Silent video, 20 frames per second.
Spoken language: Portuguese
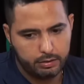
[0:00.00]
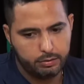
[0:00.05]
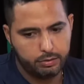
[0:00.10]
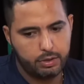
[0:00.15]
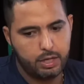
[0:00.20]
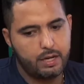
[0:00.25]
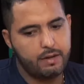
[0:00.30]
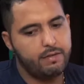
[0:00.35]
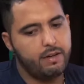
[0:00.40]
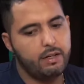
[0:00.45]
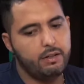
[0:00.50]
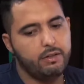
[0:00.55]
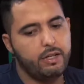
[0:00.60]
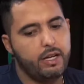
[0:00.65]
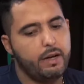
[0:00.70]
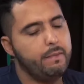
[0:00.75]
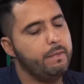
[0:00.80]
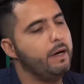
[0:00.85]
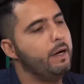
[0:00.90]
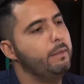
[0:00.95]
do cavalo que
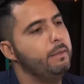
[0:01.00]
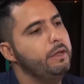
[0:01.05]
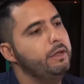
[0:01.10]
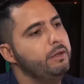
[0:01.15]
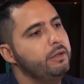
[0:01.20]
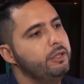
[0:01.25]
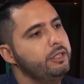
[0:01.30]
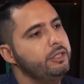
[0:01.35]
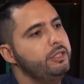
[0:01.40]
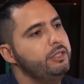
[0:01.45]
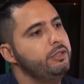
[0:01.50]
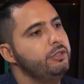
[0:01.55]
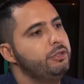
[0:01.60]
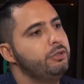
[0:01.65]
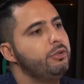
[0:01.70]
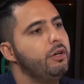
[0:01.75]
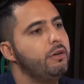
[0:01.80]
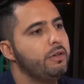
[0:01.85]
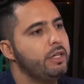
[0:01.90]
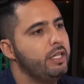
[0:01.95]
é para mim hoje, se eu
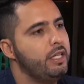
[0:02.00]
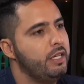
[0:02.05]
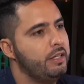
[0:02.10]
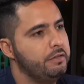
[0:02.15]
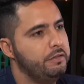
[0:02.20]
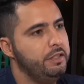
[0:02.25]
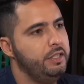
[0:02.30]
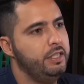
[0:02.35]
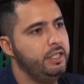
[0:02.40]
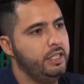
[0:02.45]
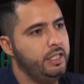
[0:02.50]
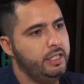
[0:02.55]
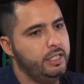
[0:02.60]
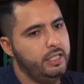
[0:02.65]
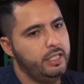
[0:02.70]
sou alguém na vida,